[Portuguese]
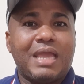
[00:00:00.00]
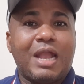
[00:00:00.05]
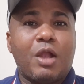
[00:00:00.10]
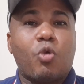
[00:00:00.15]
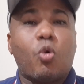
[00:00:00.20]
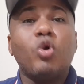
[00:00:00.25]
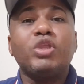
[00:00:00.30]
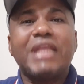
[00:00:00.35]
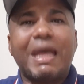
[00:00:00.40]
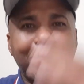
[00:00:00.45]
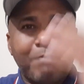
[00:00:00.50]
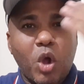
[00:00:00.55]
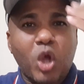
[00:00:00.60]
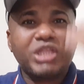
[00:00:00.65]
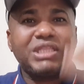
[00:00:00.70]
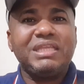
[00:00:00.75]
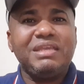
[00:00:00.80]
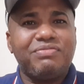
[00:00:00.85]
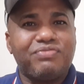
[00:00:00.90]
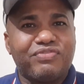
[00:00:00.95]
quando a
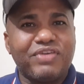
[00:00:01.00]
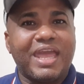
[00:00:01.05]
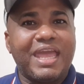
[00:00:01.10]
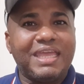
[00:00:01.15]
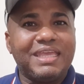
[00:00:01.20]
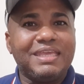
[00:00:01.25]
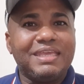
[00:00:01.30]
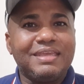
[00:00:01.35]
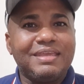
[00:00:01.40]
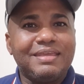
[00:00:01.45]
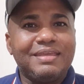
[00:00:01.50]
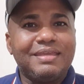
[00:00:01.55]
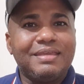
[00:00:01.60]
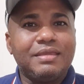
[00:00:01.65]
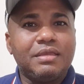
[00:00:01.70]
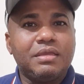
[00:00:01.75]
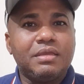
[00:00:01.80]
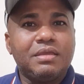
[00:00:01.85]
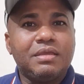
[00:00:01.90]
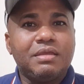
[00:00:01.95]
morte vem,
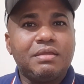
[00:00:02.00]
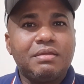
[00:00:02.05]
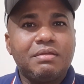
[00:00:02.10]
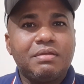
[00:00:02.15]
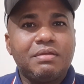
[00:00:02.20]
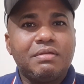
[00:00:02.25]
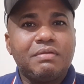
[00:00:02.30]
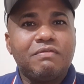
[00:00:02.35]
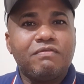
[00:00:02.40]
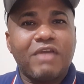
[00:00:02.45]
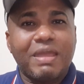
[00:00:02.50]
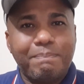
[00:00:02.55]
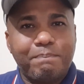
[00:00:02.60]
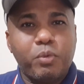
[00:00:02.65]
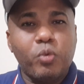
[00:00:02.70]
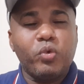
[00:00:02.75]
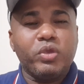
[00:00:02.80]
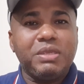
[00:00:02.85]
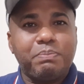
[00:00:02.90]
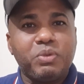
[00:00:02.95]
vem para
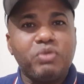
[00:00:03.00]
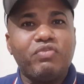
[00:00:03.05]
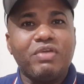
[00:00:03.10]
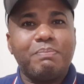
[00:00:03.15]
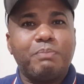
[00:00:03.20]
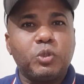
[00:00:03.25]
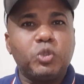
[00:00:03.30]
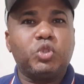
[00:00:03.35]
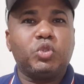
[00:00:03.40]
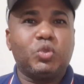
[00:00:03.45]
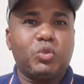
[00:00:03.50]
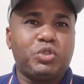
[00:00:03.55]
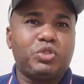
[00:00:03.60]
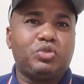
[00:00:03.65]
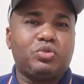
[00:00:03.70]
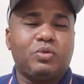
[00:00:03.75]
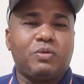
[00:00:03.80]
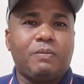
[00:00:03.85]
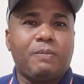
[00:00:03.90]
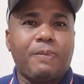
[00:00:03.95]
o ímpio e vem para o
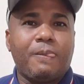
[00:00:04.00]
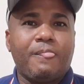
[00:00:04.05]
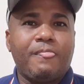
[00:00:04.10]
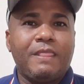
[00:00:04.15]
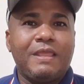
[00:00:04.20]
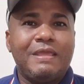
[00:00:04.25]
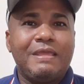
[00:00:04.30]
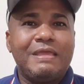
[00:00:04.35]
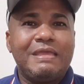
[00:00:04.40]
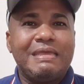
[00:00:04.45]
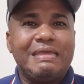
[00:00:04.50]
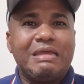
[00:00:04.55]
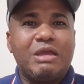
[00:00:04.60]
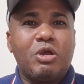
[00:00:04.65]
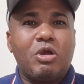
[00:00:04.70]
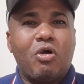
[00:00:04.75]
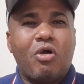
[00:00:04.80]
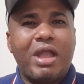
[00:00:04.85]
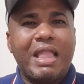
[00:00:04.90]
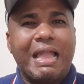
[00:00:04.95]
justo.
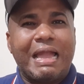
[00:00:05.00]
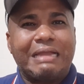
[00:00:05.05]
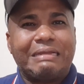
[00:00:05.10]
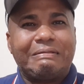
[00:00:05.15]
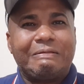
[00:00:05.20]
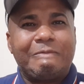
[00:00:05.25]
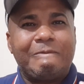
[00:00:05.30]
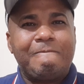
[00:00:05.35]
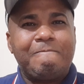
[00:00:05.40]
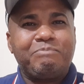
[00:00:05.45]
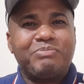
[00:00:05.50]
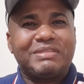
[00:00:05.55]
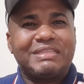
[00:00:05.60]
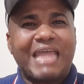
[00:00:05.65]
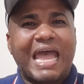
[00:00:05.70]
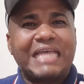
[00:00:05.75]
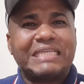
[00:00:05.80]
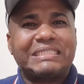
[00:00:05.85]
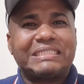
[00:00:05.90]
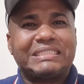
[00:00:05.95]
Olha,
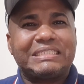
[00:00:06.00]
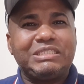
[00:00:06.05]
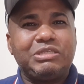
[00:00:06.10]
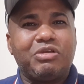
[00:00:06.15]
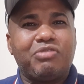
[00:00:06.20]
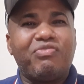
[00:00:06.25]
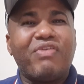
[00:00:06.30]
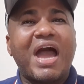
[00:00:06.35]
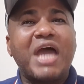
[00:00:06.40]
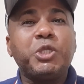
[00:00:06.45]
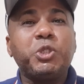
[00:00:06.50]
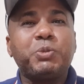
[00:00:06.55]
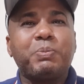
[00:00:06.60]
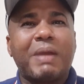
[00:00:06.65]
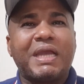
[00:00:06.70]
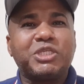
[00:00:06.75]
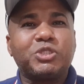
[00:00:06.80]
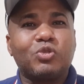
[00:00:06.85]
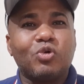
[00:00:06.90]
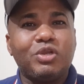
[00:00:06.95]
Tá assim, ó, vários
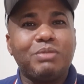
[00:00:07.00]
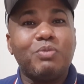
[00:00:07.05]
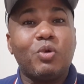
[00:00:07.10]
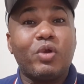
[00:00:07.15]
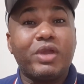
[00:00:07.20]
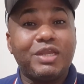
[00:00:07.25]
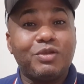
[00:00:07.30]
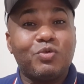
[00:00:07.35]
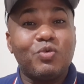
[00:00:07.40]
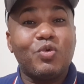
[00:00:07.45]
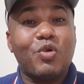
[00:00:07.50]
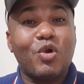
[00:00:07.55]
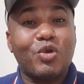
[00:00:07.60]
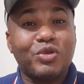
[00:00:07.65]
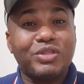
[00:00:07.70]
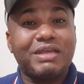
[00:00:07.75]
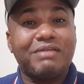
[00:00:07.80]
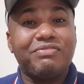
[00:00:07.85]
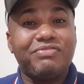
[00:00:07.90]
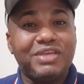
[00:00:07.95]
pastores morreram com
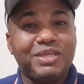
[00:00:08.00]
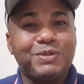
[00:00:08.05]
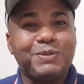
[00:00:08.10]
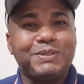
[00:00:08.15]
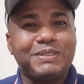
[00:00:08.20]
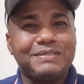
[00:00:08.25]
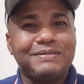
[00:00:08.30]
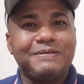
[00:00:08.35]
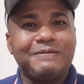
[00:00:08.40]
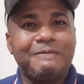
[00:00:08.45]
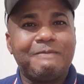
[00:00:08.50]
coronavírus.